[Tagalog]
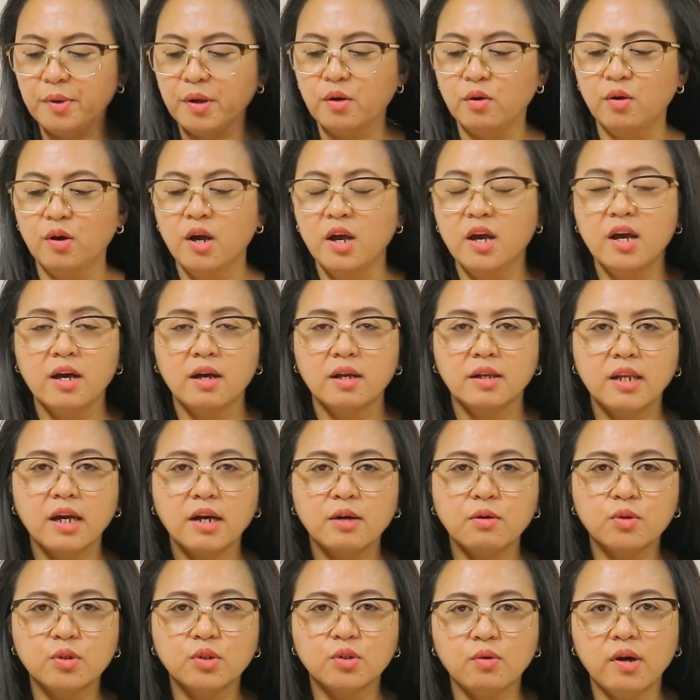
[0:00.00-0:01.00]
Pero
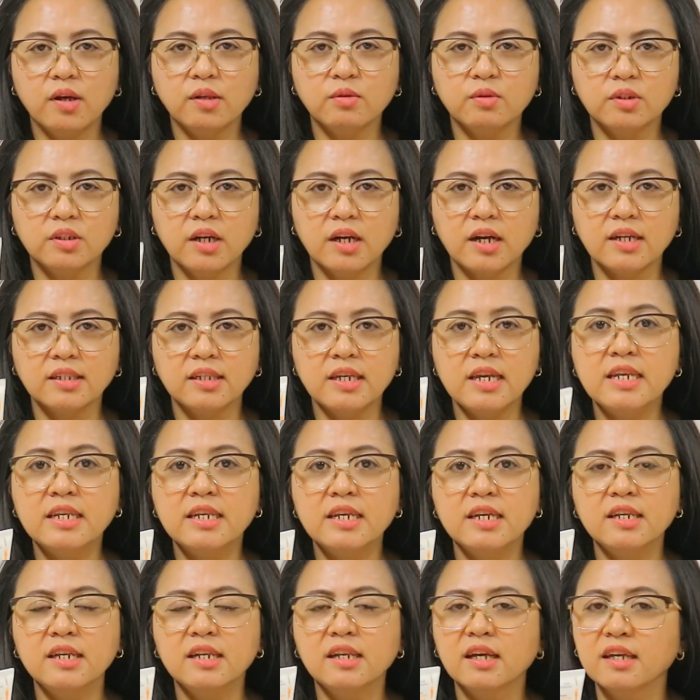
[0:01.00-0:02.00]
nagugustuhan ko siya kasi
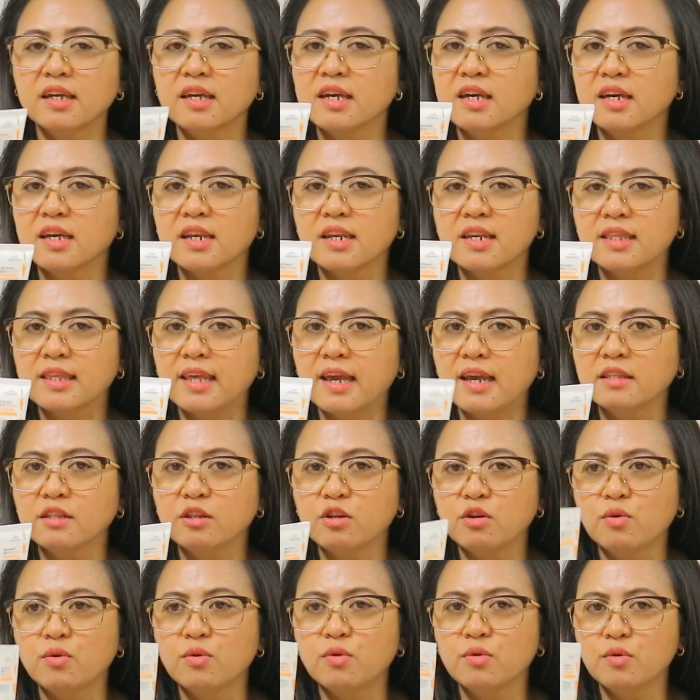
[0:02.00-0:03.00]
hindi din nag-irritate
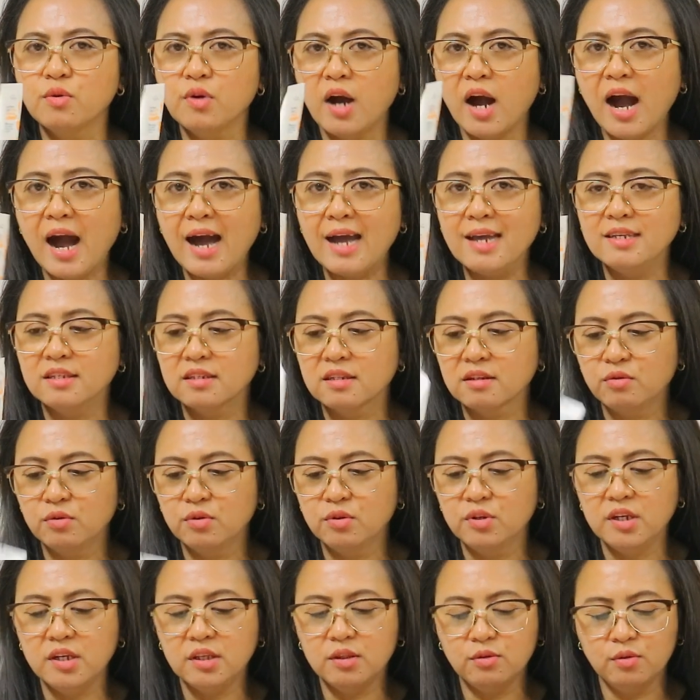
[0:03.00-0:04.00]
yung eyes
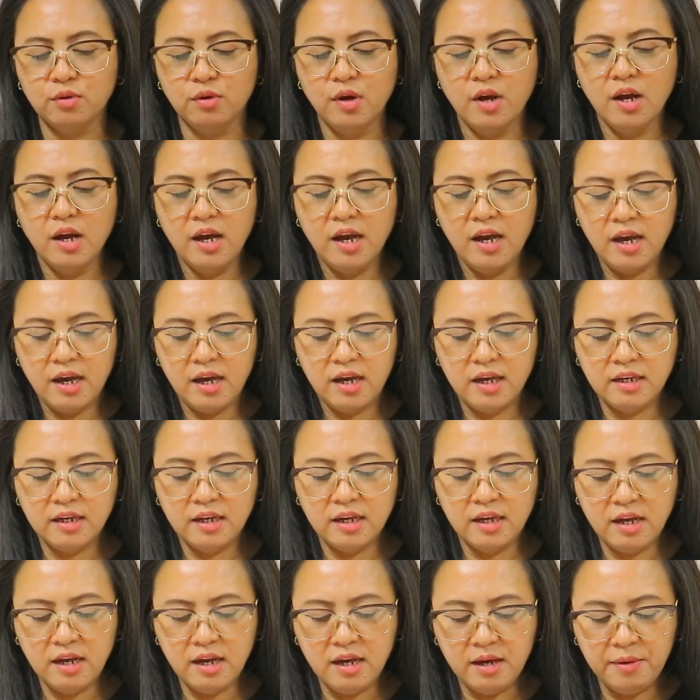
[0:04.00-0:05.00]
ko nito. And
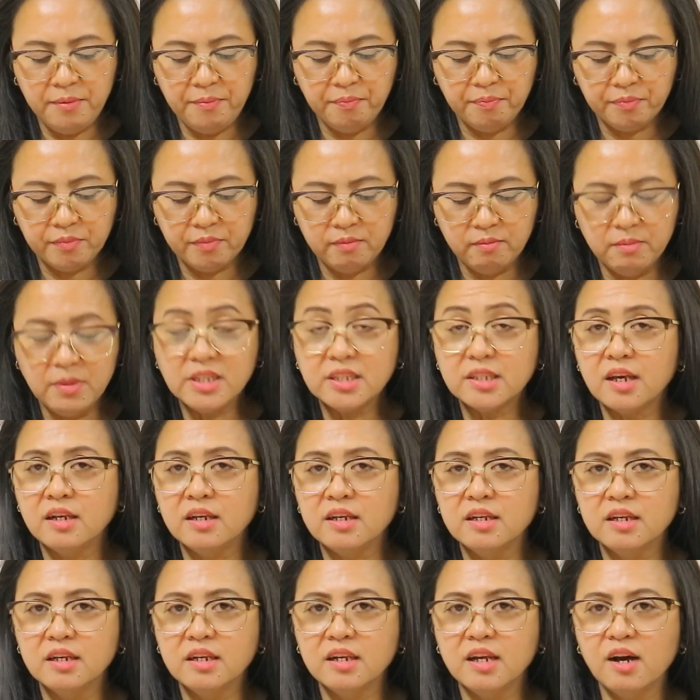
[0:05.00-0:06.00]
uh,
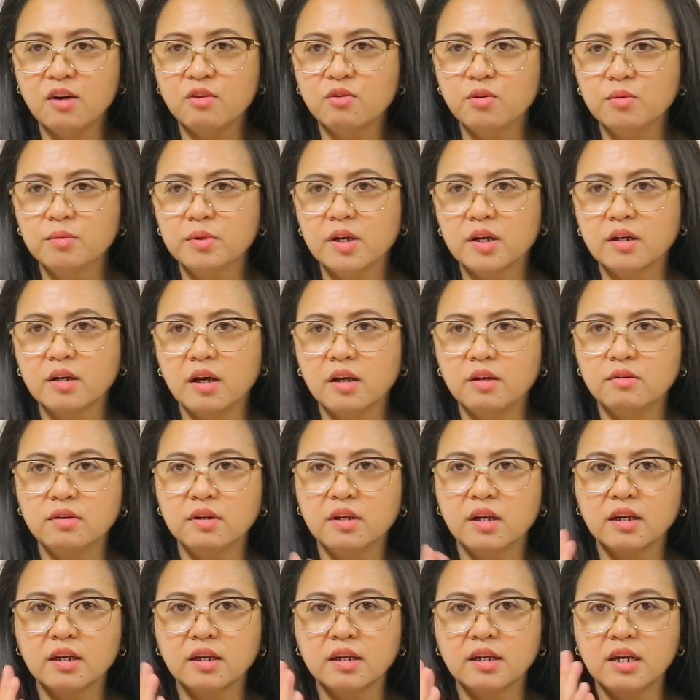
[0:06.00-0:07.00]
minsan hindi na ako nag,
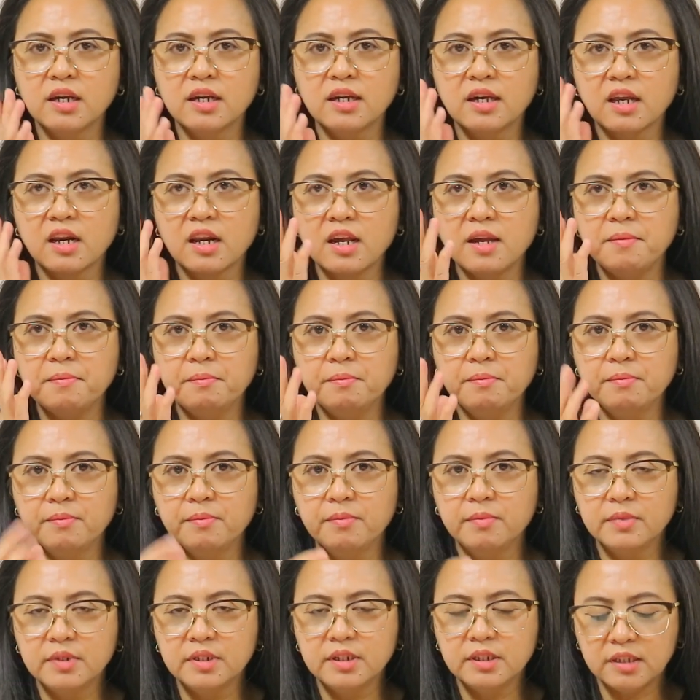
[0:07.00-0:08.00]
ano, nag-cream
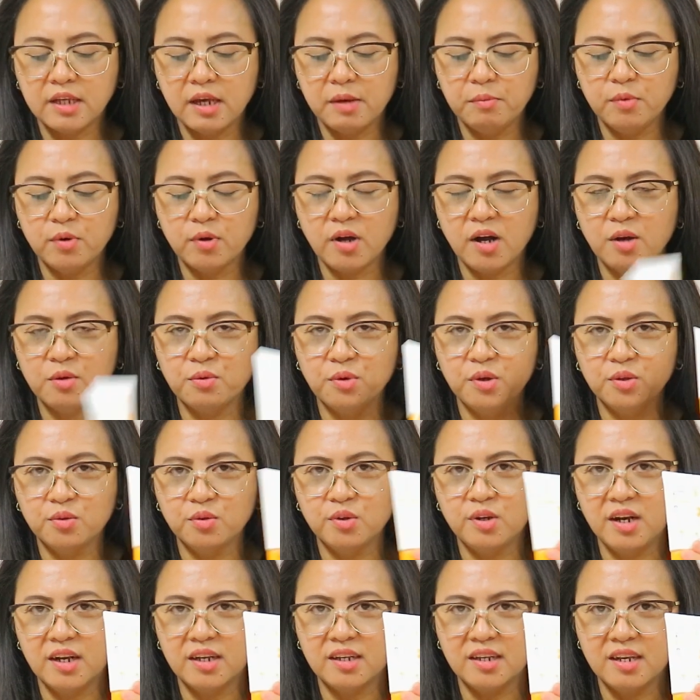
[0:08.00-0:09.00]
sa mukha ko,
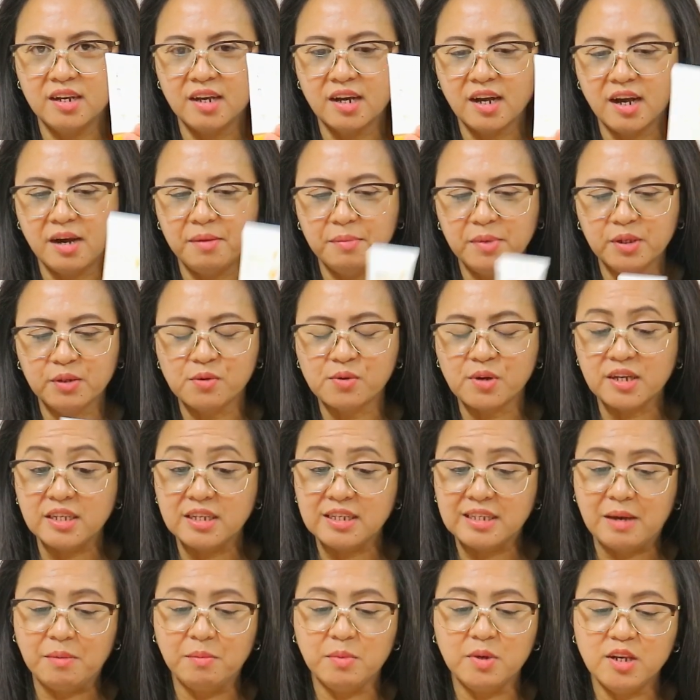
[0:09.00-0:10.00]
ito na lang ginagamit ko
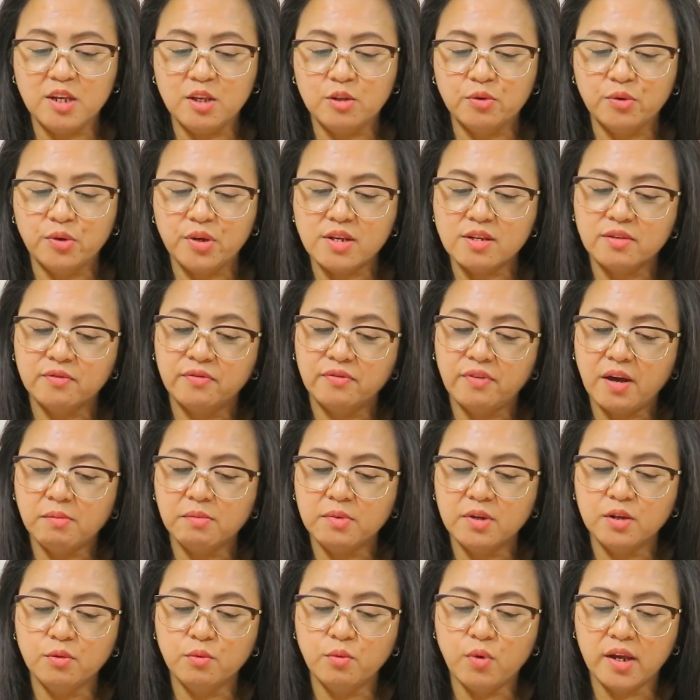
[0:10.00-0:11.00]
kasi sabi nito is
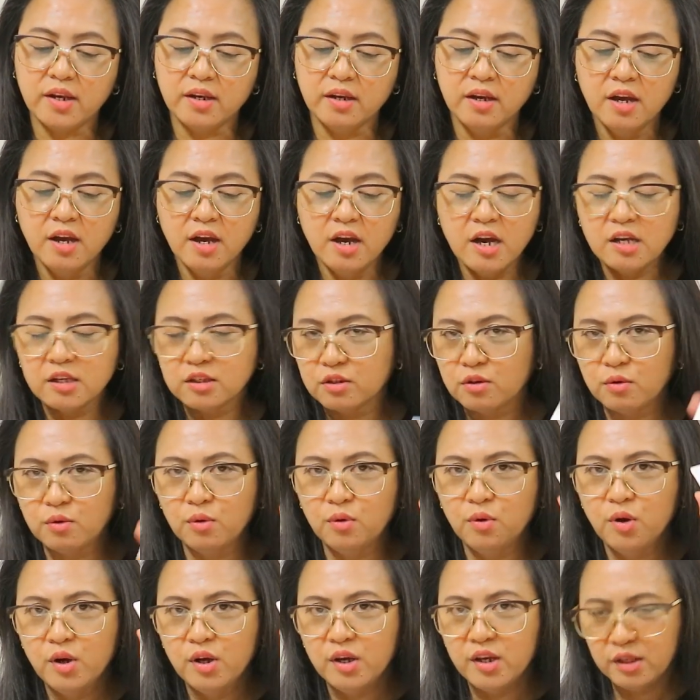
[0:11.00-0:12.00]
5 in 1.
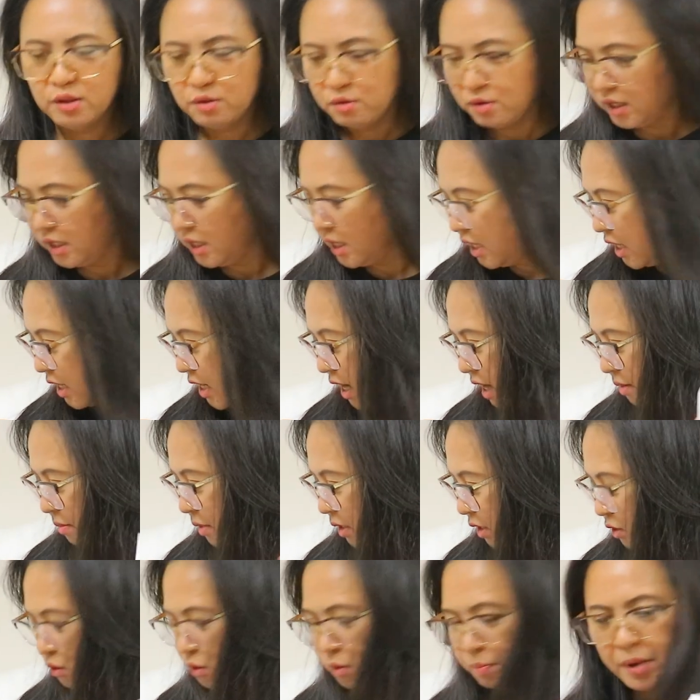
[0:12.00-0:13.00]
So, ito na
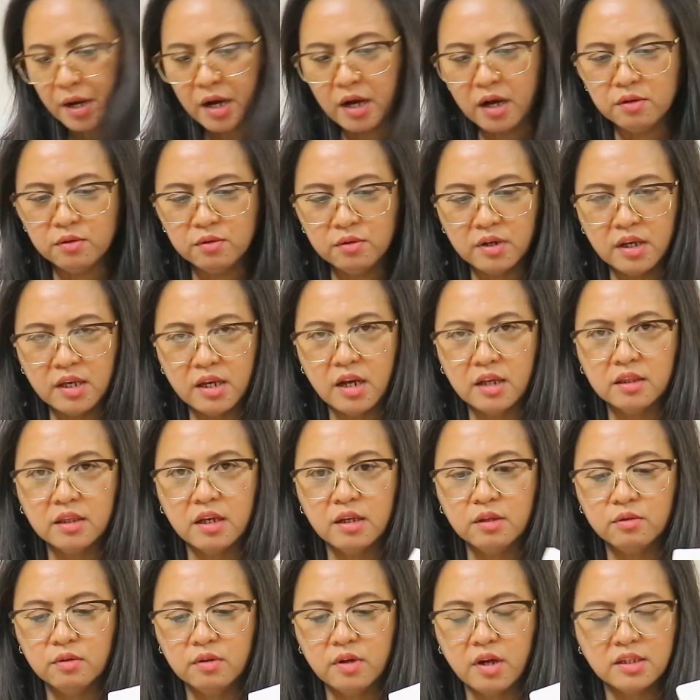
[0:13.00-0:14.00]
ginagamit ko. Pang ano na
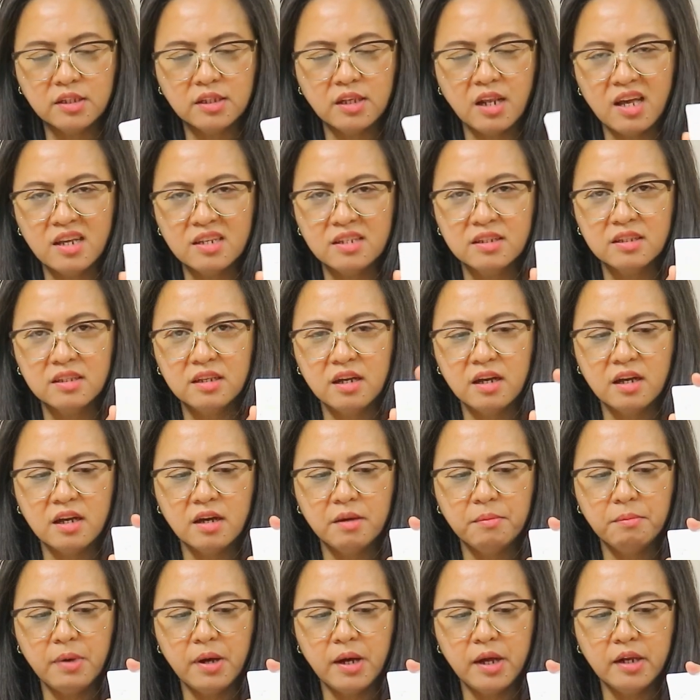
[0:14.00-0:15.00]
yata ito guys, last
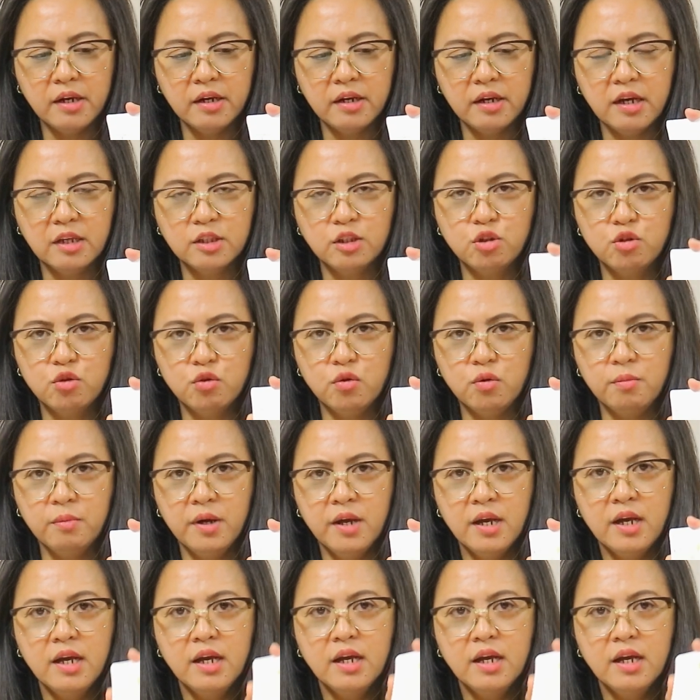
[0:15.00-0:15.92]
na, na tube.